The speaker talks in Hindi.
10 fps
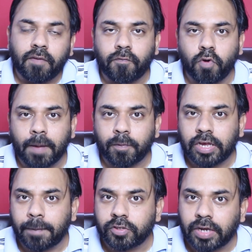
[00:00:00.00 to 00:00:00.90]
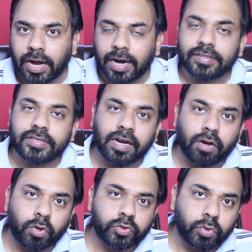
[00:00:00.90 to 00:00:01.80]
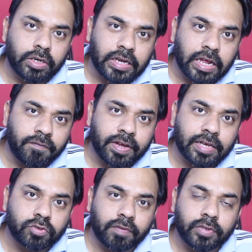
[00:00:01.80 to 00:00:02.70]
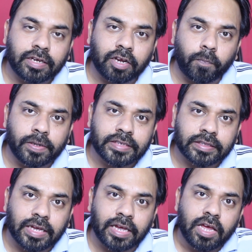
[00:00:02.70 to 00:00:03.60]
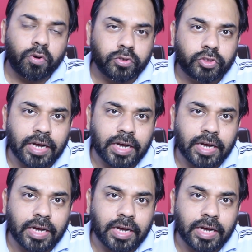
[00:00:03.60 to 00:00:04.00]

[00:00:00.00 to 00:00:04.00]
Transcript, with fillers: वो आपको यहाँ पे जो आठ का जो है वो देखने को मिल सकता है और जो